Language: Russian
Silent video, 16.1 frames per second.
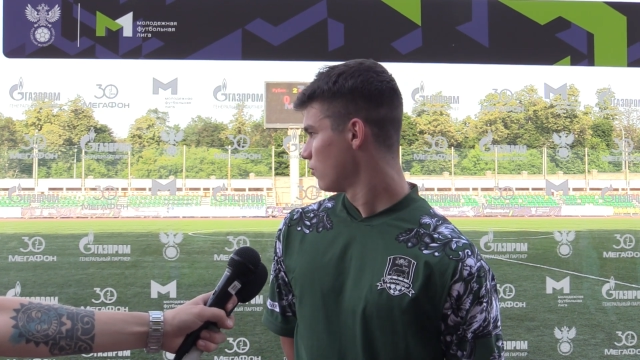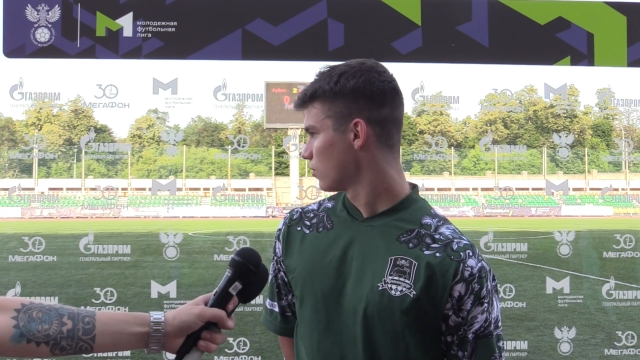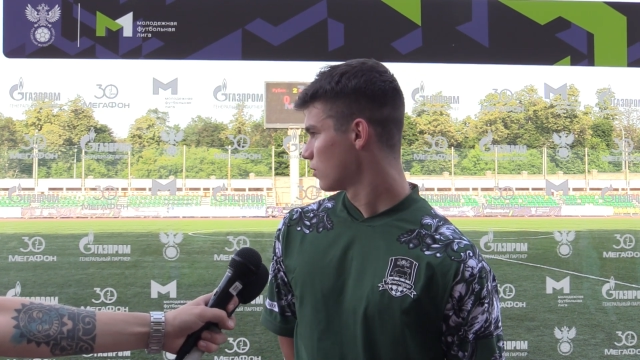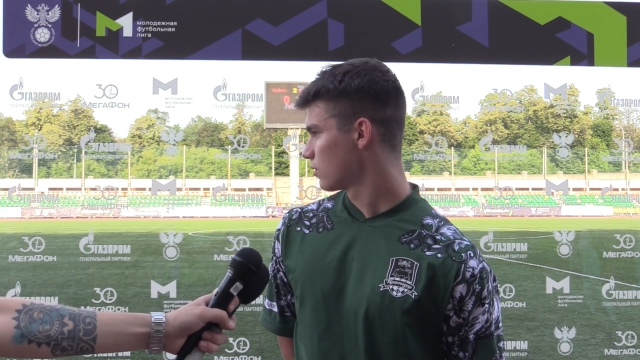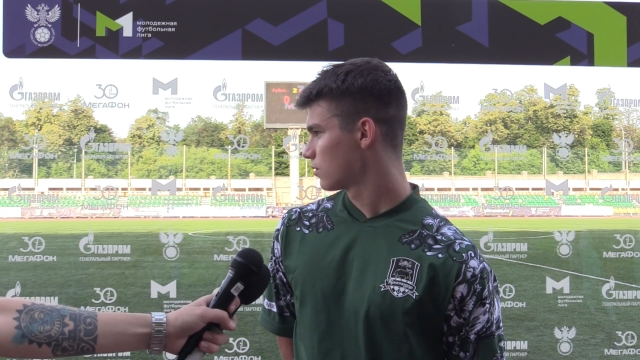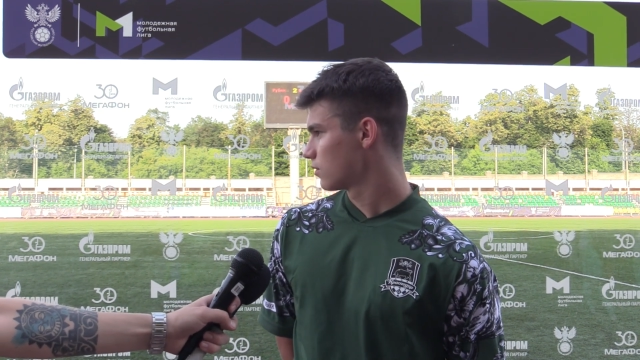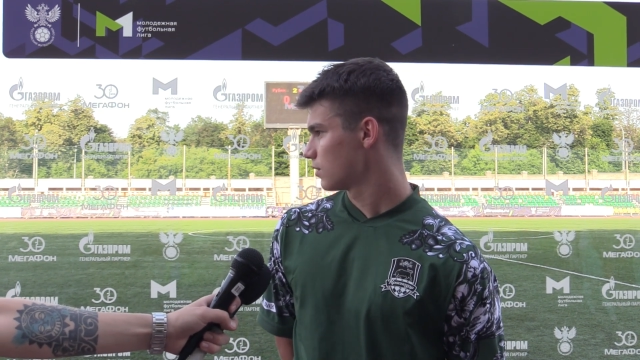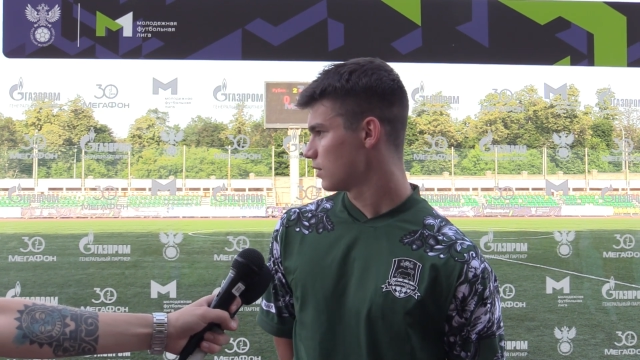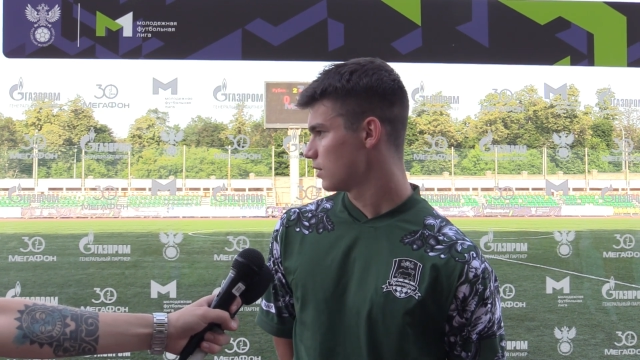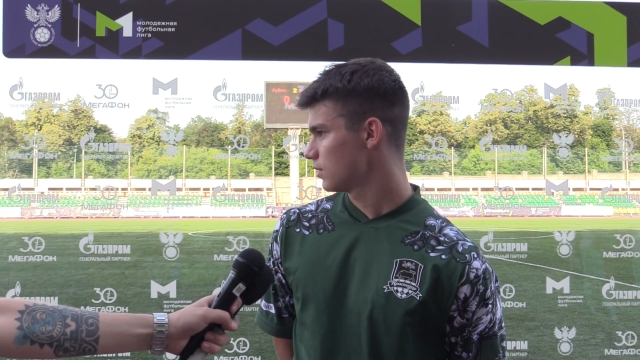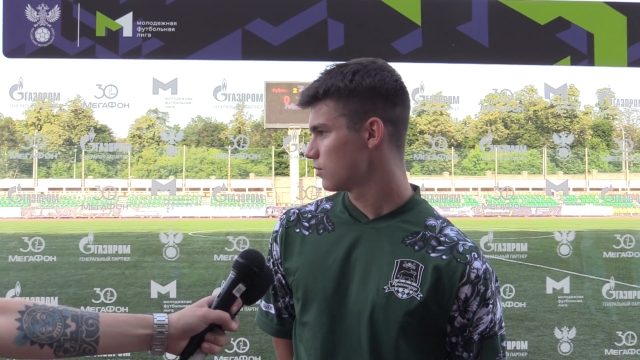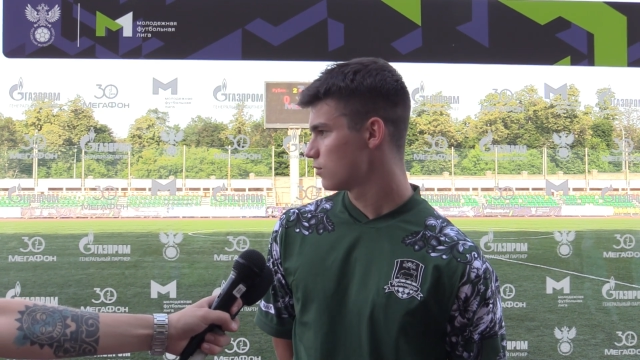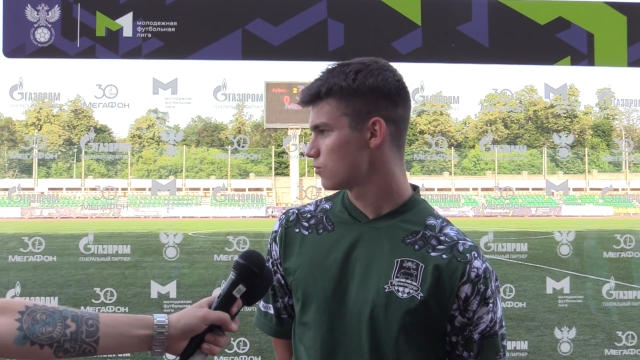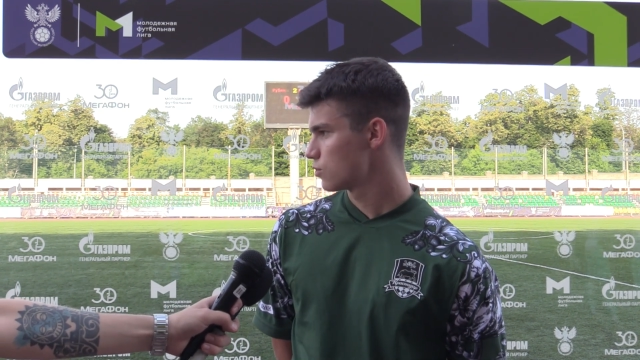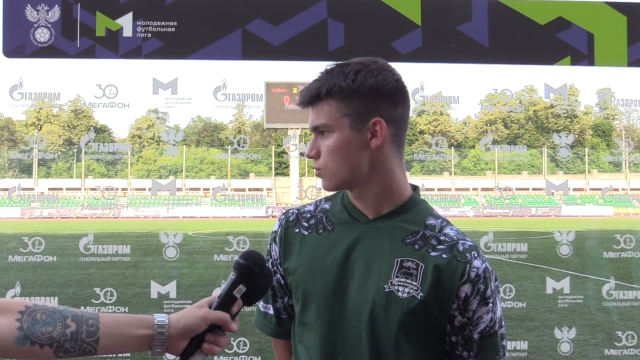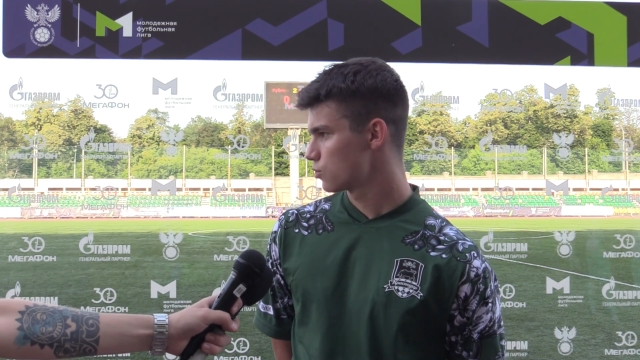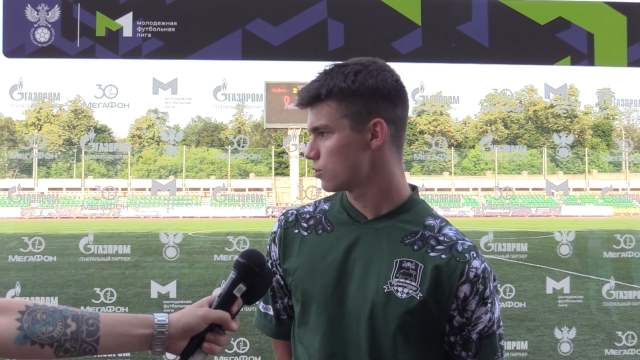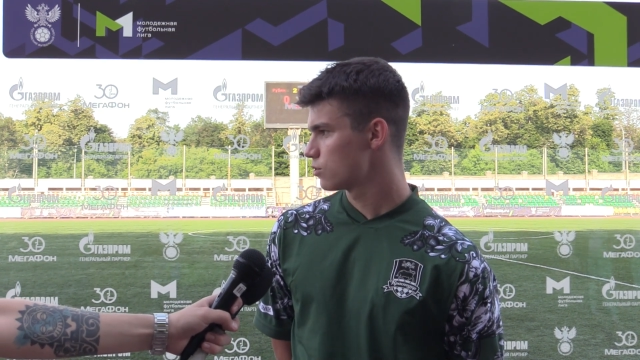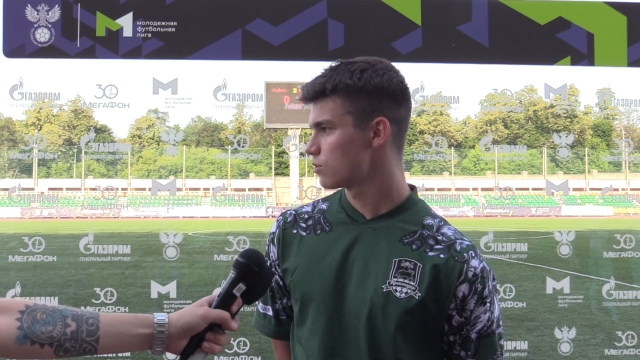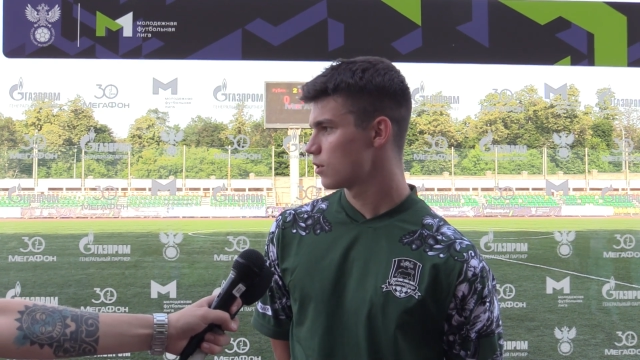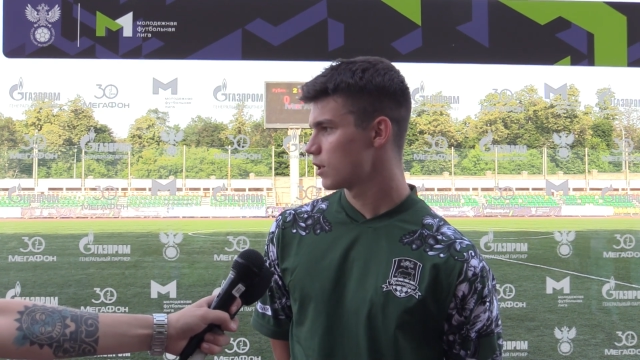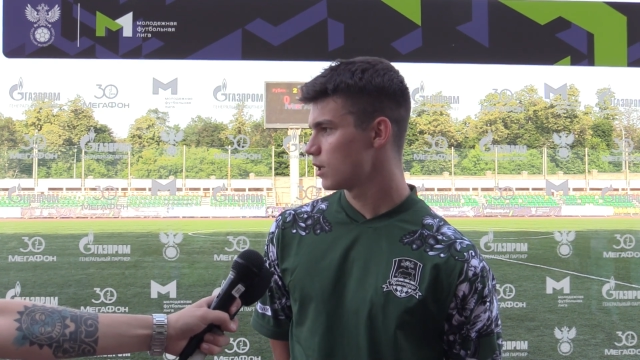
Вот, и чуть с